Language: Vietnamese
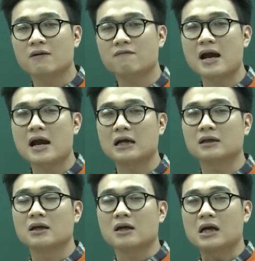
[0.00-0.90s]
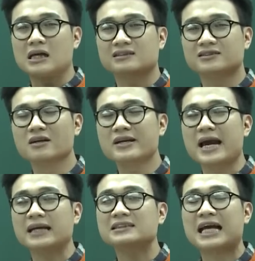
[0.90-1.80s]
và dưới
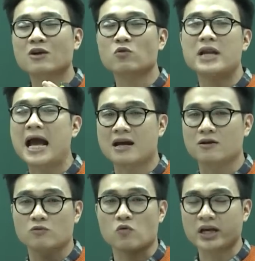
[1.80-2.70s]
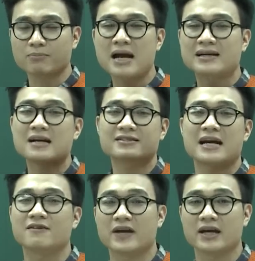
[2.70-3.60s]
cái ánh sáng của Đảng, của cách mạng đang
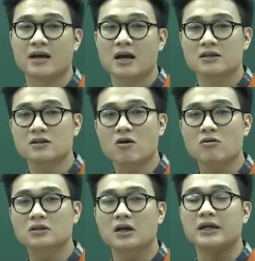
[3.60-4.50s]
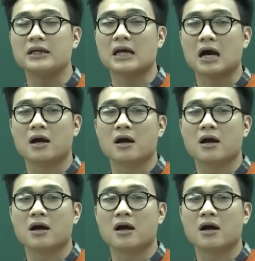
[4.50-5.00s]
tràn về, những con người